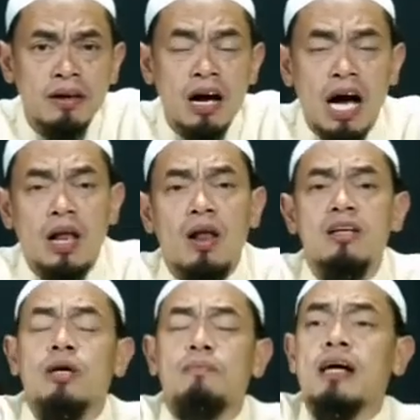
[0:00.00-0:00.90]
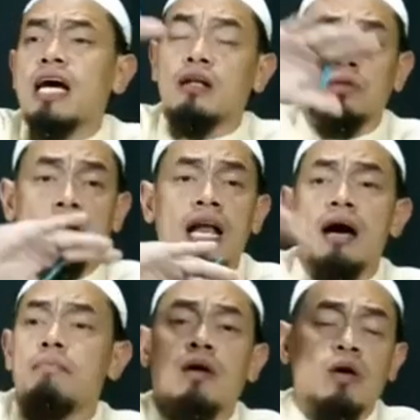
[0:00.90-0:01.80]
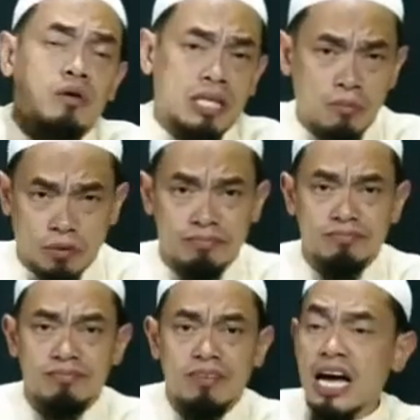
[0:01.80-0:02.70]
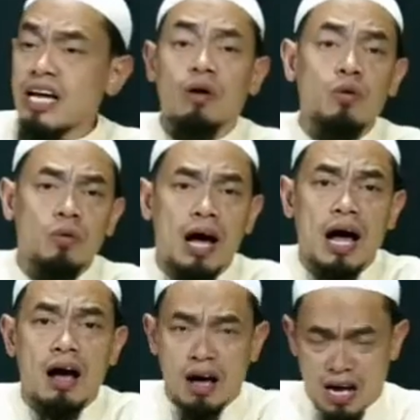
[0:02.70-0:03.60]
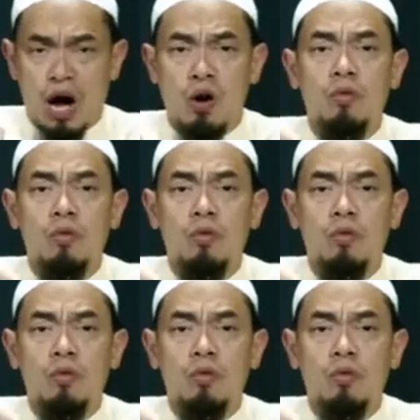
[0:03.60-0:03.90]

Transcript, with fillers: อัลลอฮ์จะประกาศต่อหน้ามักลุกทั้งหมดให้เขารู้ว่าเรา